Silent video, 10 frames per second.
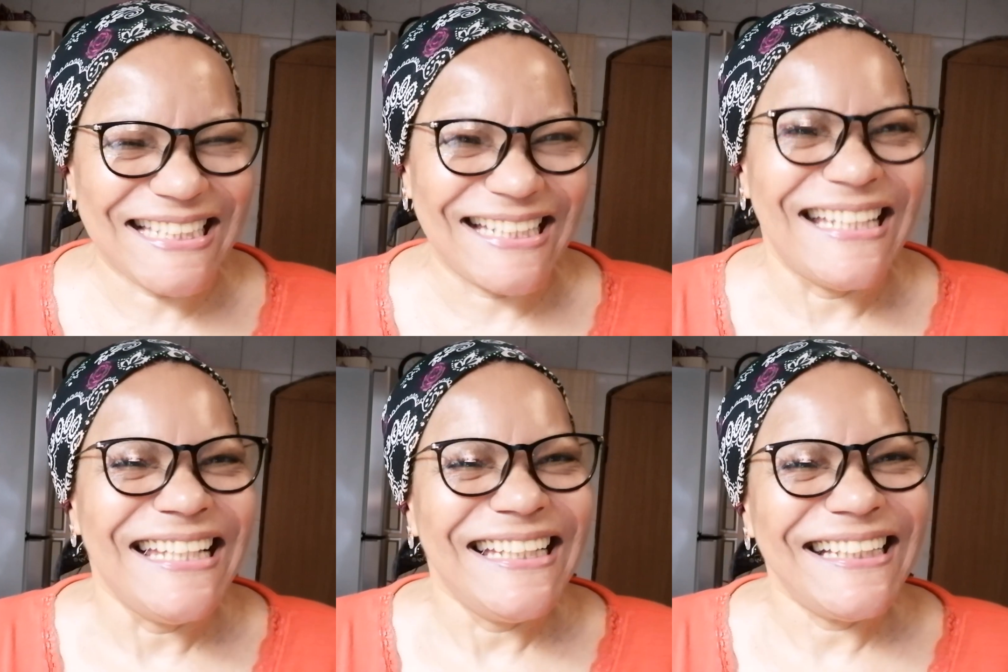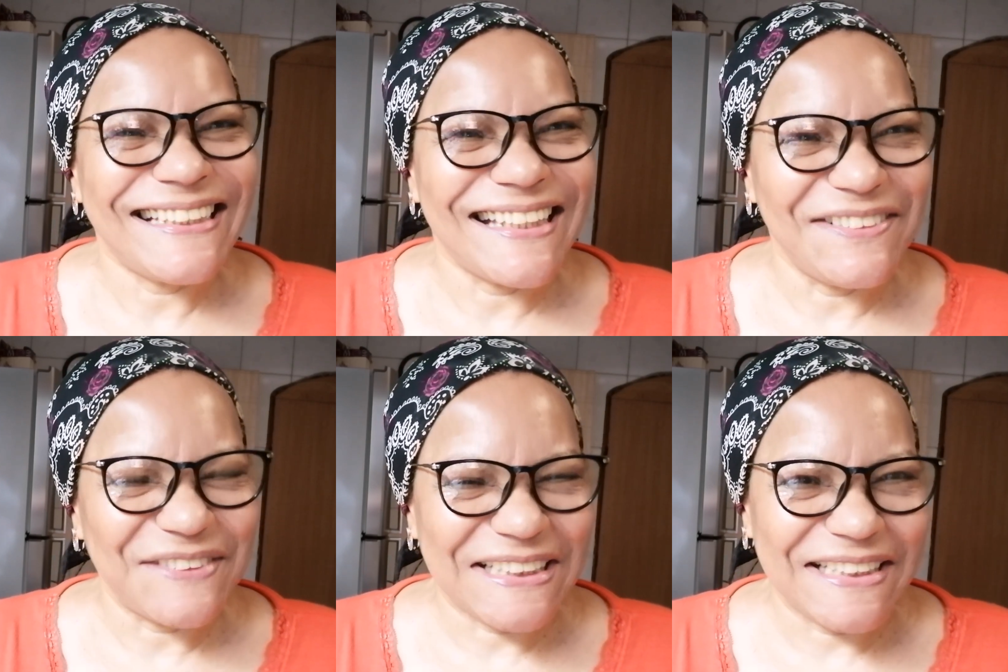sim.
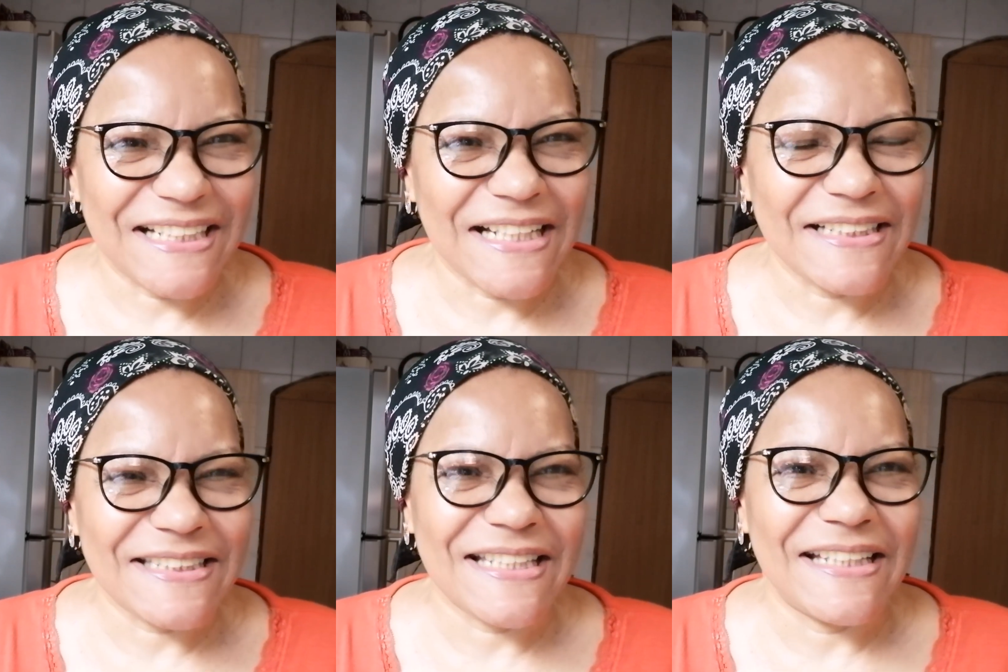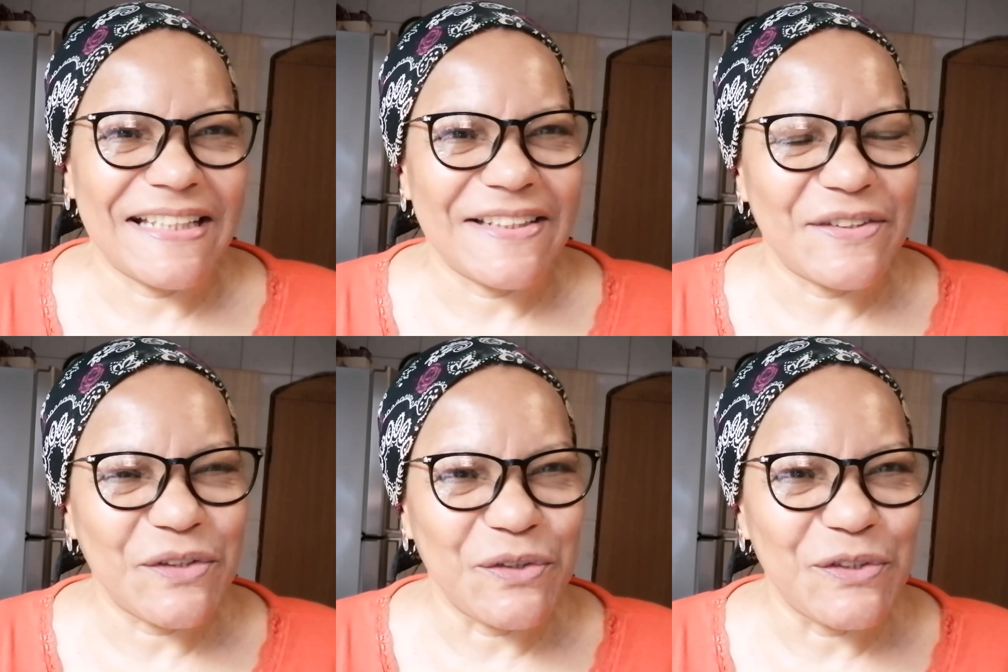Então, gente, a receita
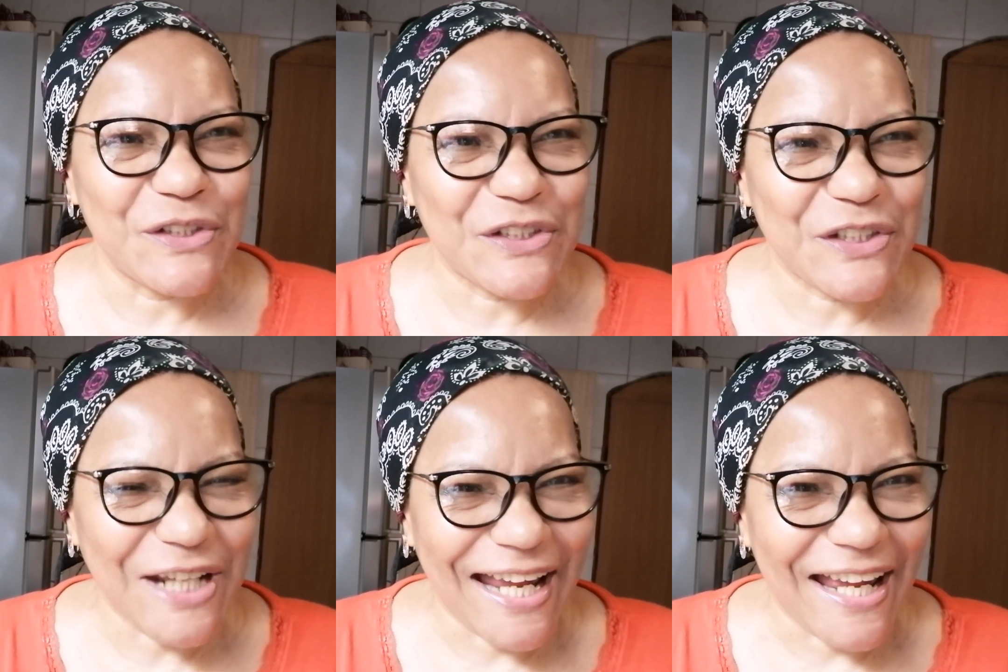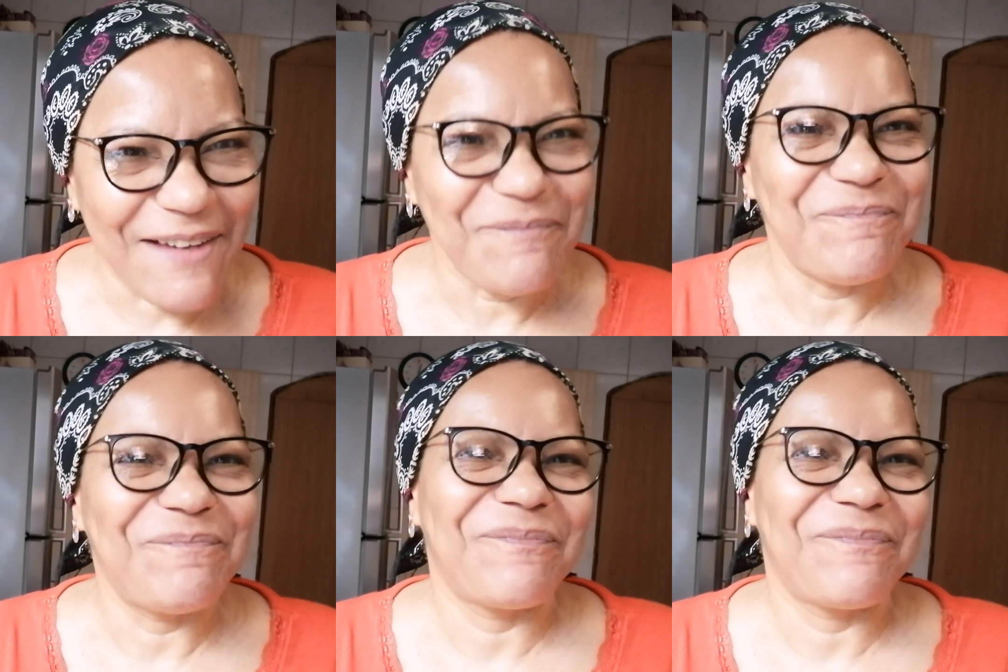de hoje é.